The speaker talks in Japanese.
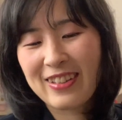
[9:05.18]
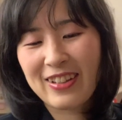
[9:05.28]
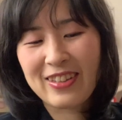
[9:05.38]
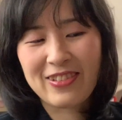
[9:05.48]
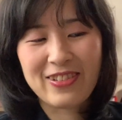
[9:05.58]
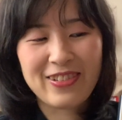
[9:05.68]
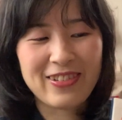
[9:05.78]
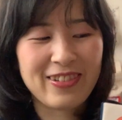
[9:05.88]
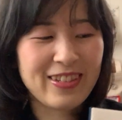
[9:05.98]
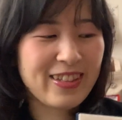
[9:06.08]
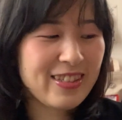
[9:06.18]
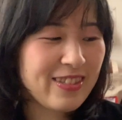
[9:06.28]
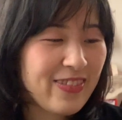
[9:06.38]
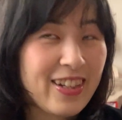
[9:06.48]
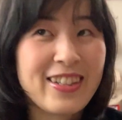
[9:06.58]
あの
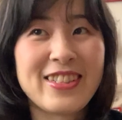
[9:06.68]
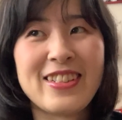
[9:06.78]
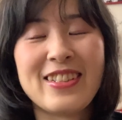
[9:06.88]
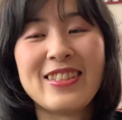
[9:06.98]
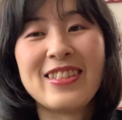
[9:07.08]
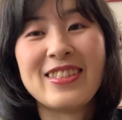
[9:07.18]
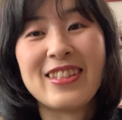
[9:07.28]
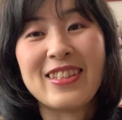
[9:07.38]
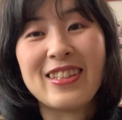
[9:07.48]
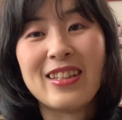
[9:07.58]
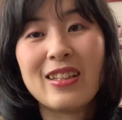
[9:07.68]
素晴らしい神社な